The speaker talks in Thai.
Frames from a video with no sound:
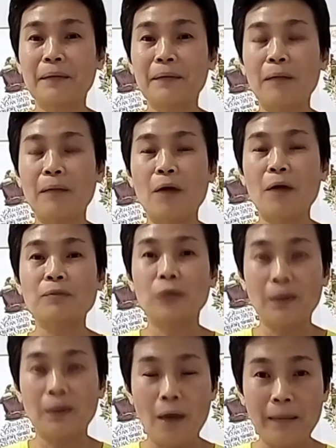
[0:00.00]
ทำเกี่ยวกับความ
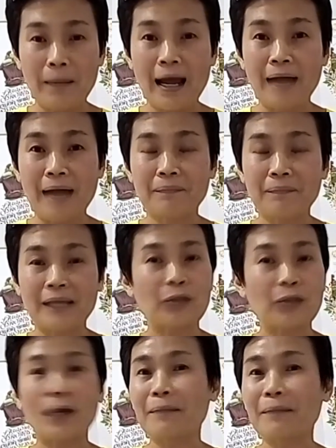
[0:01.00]
สวยความงาม
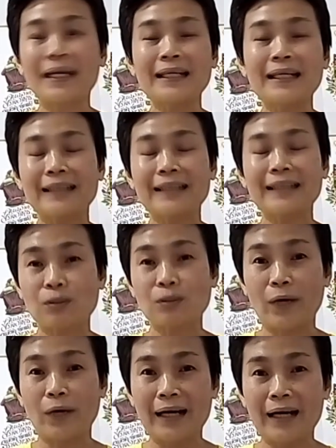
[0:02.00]
แต่ตัวเองไม่ได้อยาก
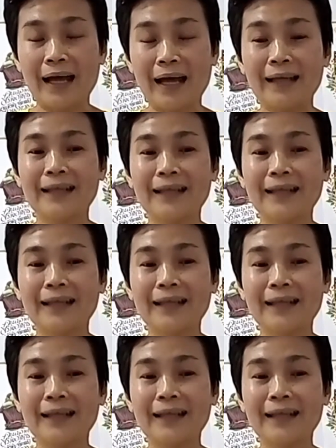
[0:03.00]
สวยนะคะ